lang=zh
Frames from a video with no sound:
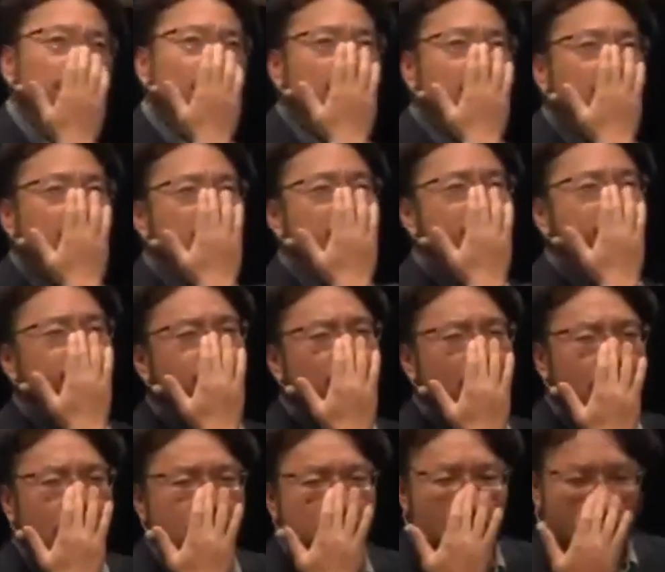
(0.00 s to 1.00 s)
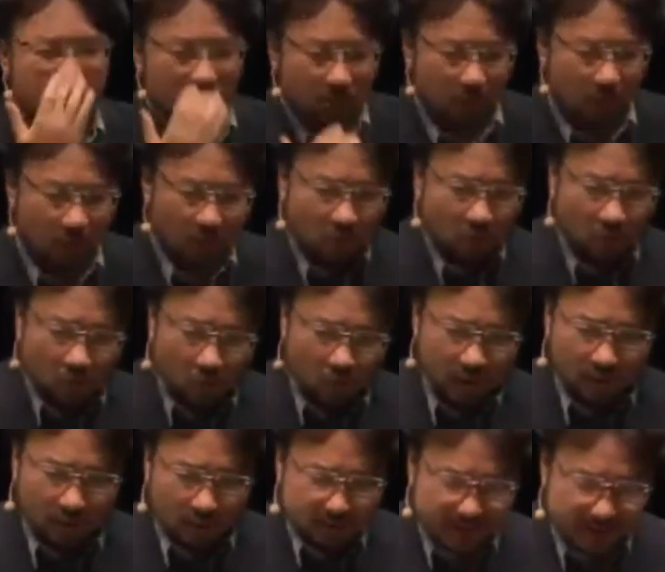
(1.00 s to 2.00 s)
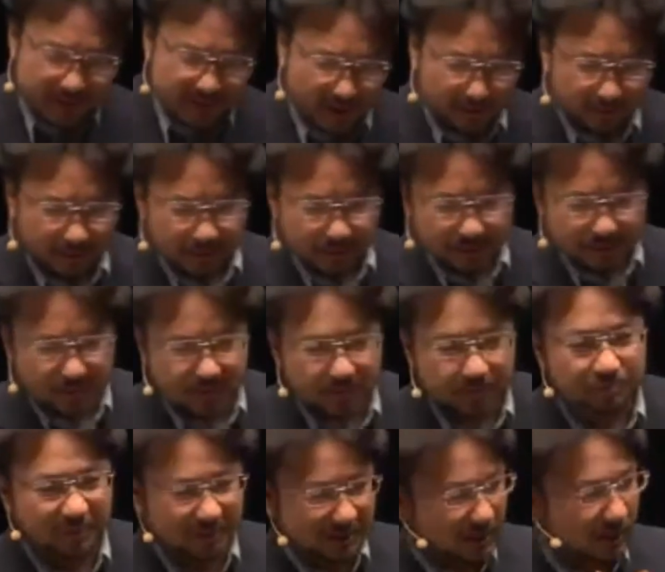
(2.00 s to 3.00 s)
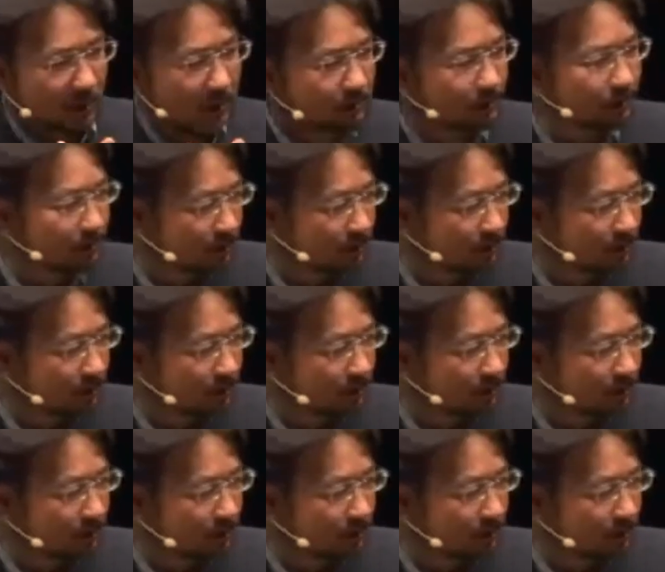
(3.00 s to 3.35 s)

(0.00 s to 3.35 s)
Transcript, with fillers: 那个，我我我我在想的就是彼得，